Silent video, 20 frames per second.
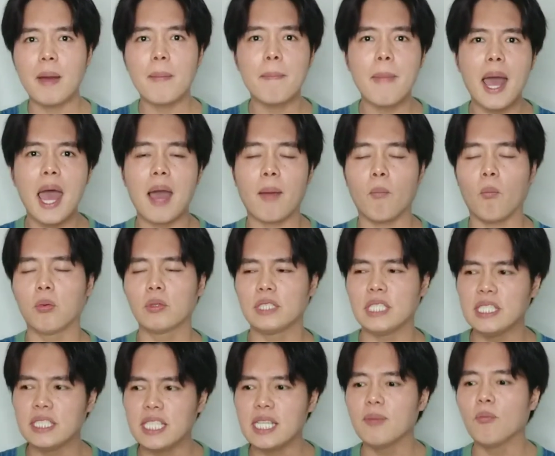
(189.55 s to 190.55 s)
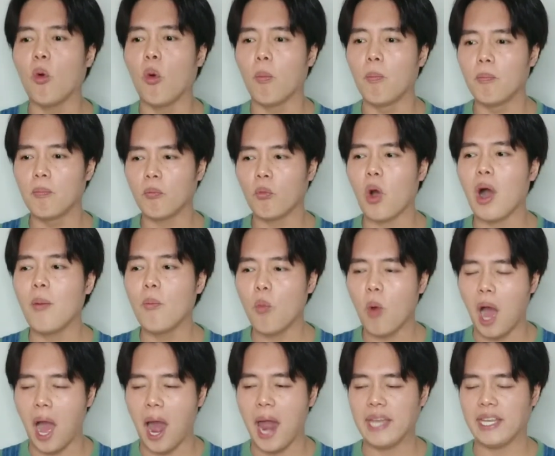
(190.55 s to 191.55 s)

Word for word: มากๆ จริง ๆ ผมความหวาน